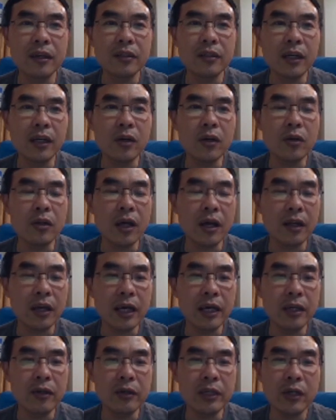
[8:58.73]
然后呢，
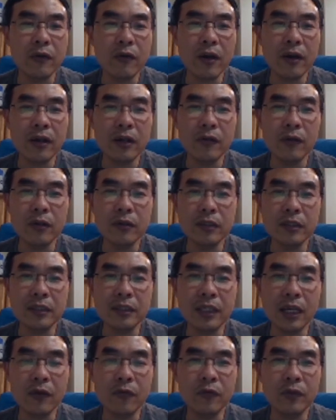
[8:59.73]
还有另外一个经
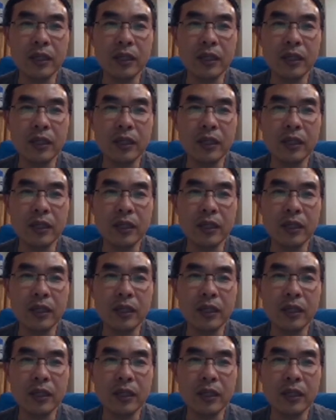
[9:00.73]
常